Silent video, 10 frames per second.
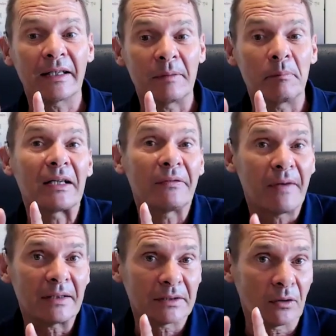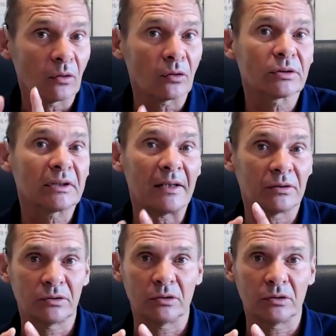che manifestano lo
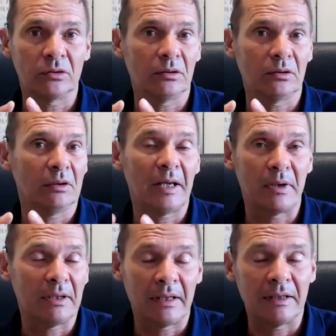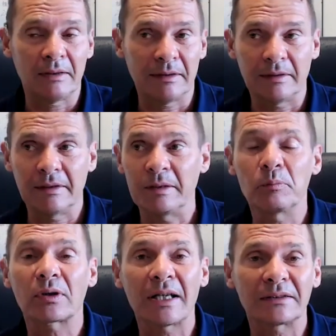stesso
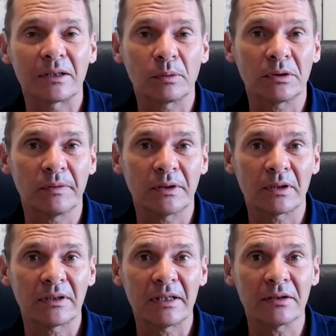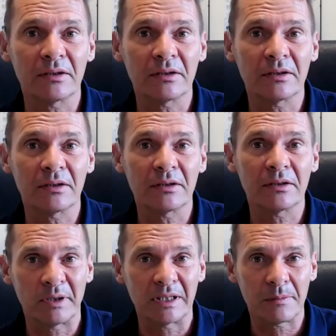l'importanza di questo fattore di rischio e che quindi
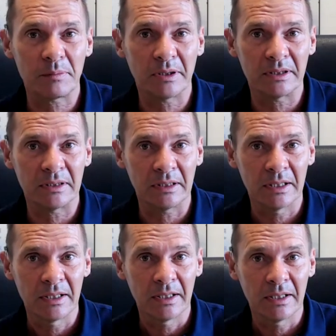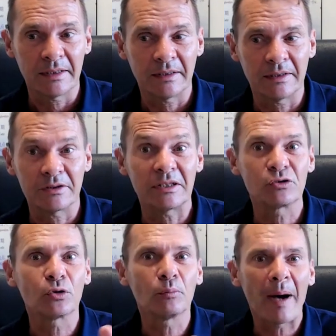permetterebbe di di, di
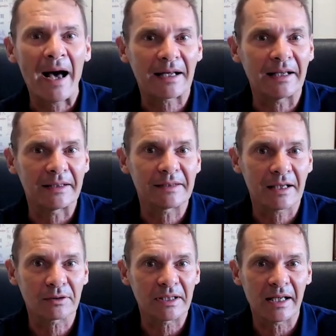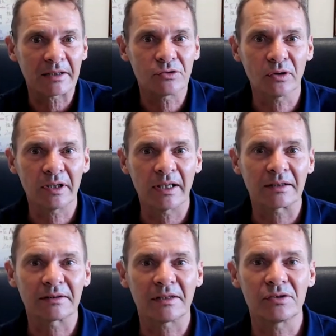zoomare all'interno della regione
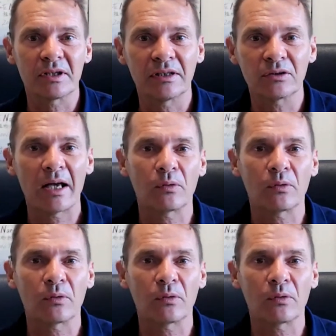restringendola e